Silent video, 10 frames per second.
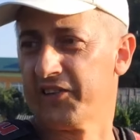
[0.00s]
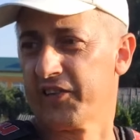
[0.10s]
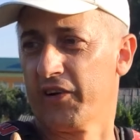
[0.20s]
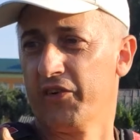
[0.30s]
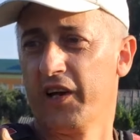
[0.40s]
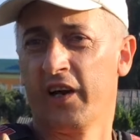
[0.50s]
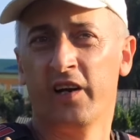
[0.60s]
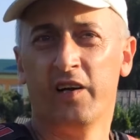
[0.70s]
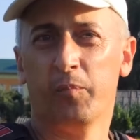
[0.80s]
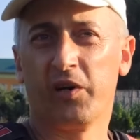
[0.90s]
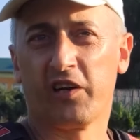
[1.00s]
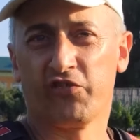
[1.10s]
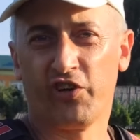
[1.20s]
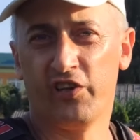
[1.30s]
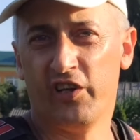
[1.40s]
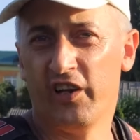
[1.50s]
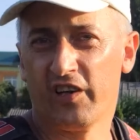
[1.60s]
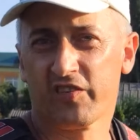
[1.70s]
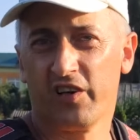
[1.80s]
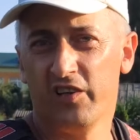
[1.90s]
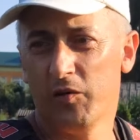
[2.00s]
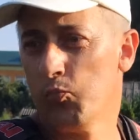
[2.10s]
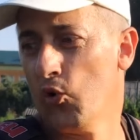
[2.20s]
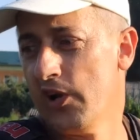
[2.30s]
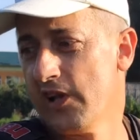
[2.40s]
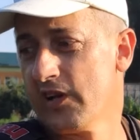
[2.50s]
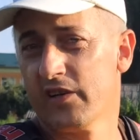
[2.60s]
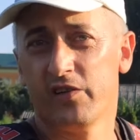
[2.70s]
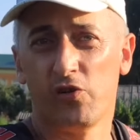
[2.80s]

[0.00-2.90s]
от травы при кошении леска. Не более.